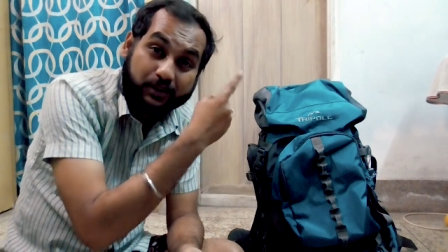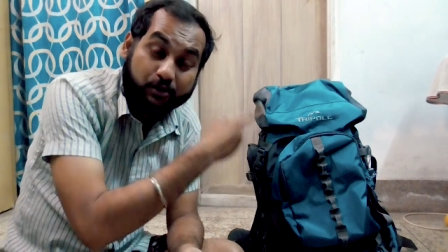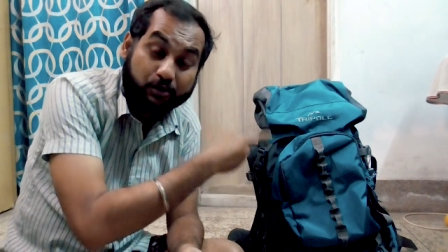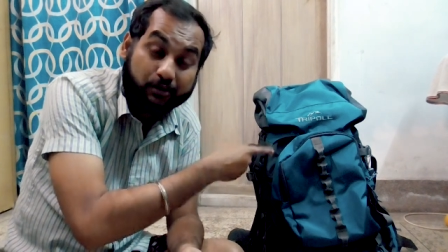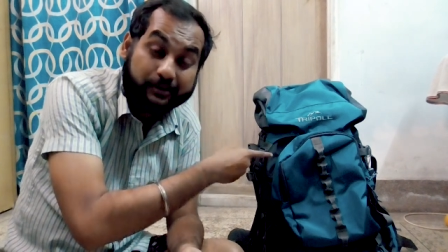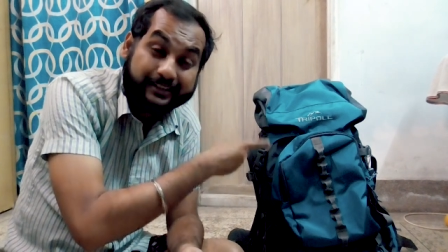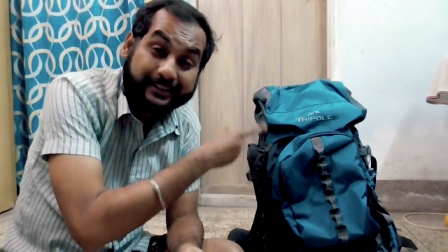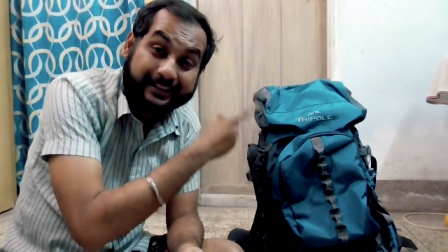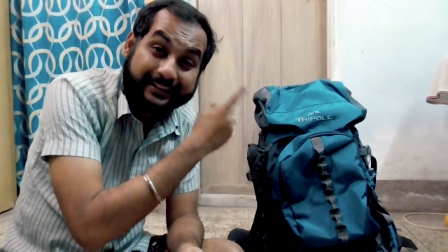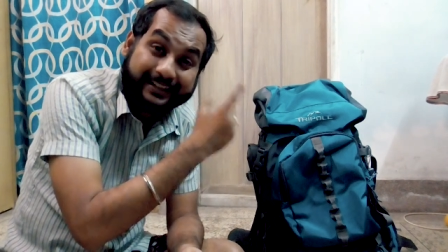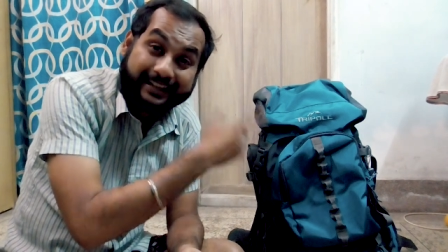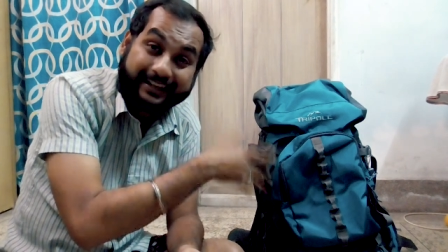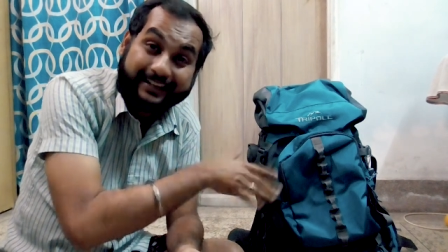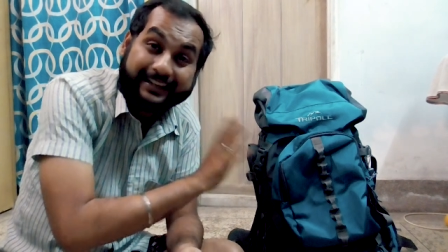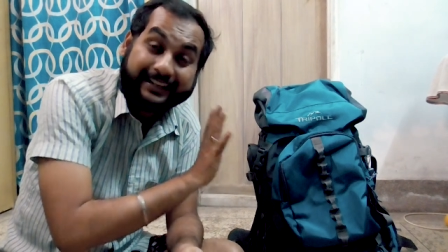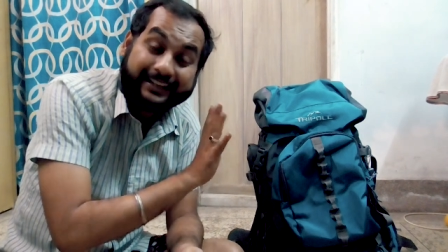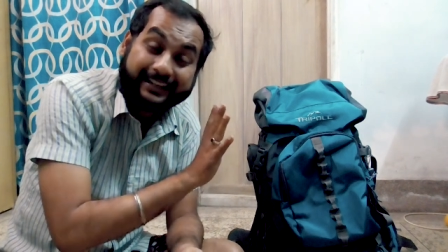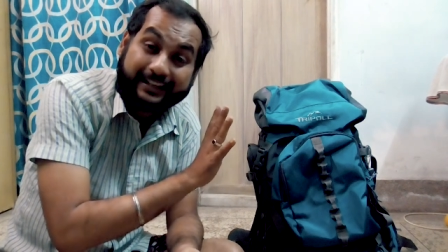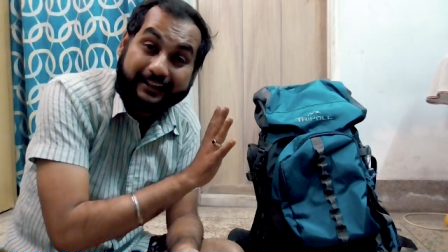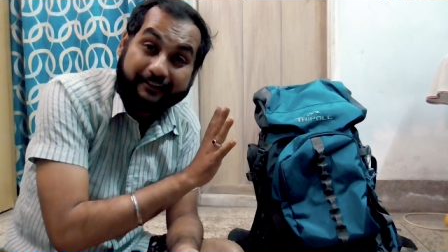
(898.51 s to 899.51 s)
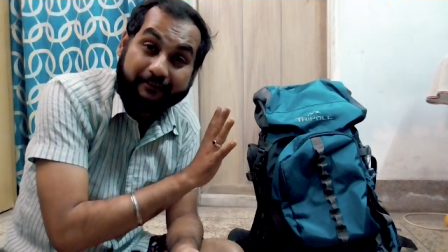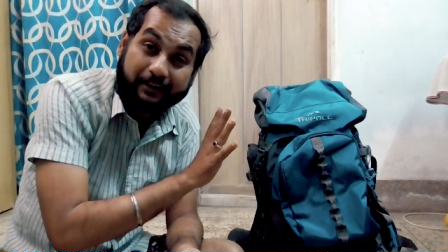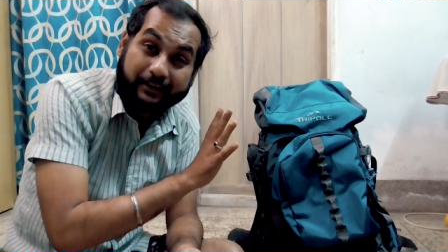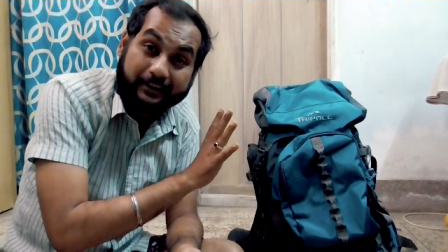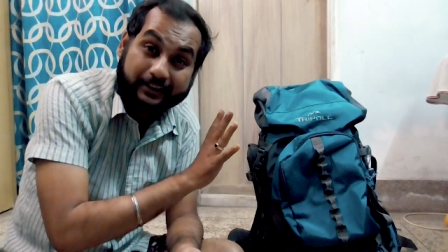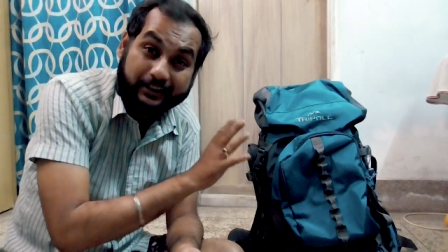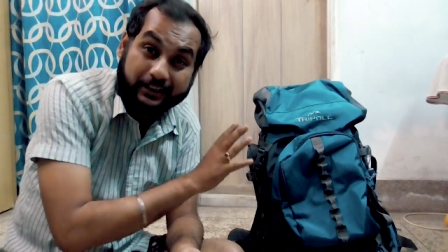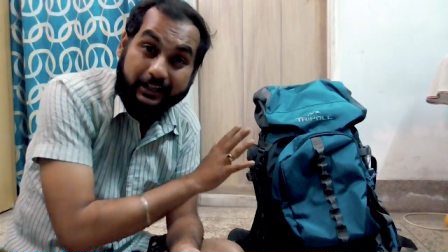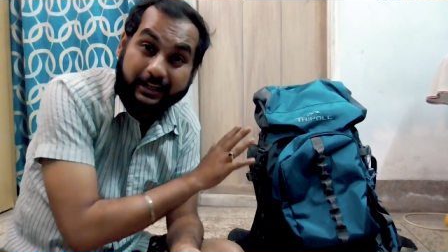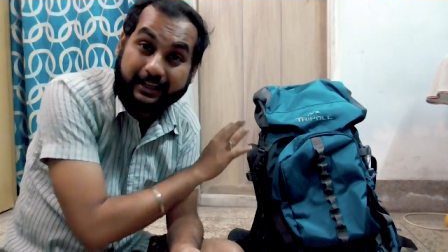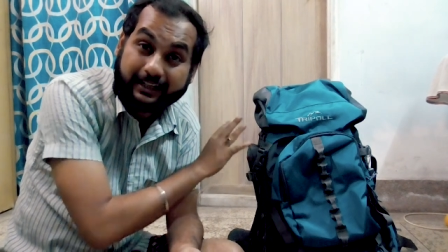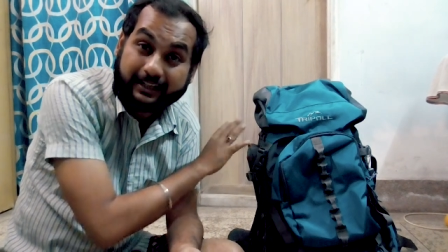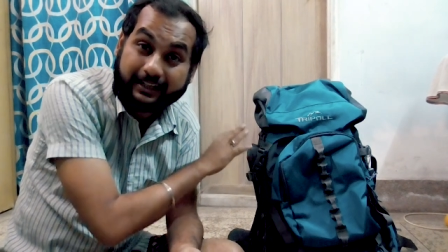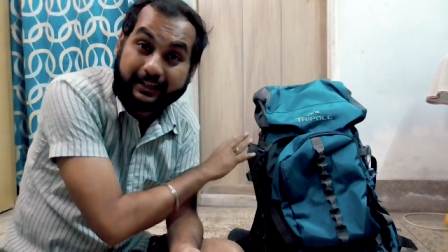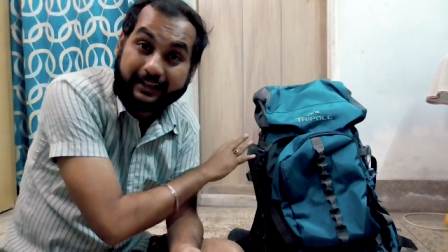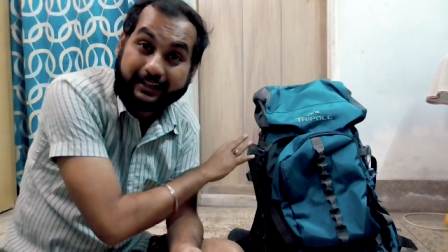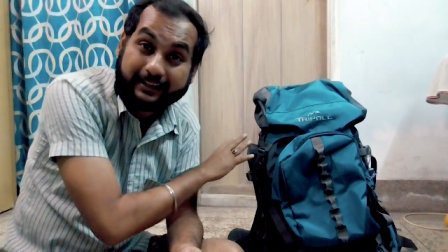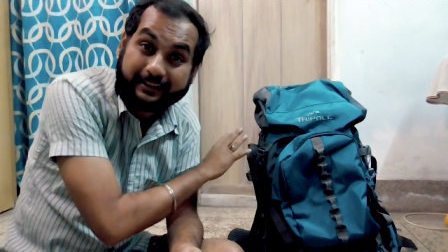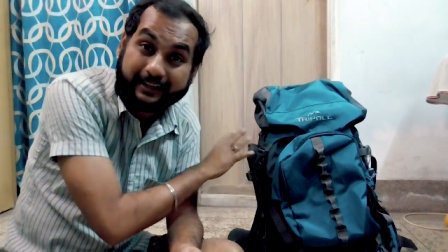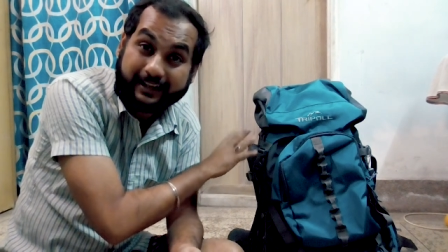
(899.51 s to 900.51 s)
जो इसका टेक्निकल एडवांटेज है
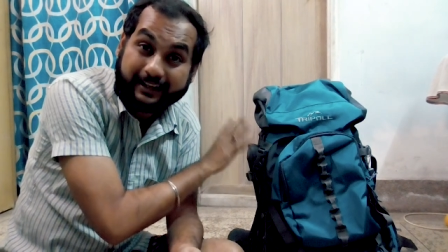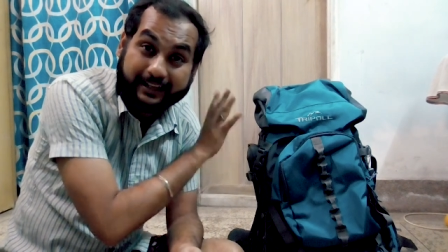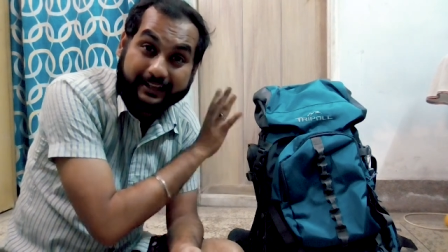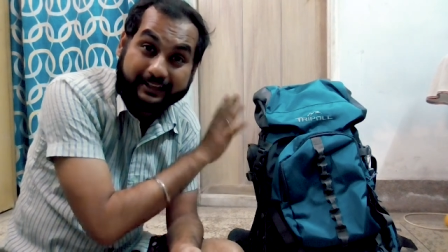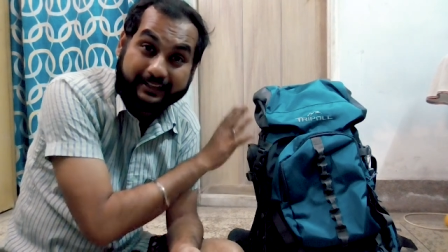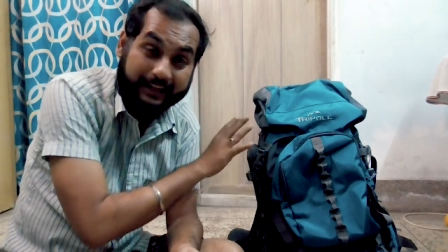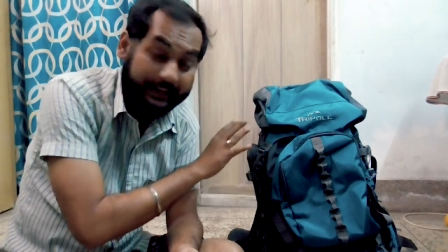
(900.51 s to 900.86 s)
अगर देखा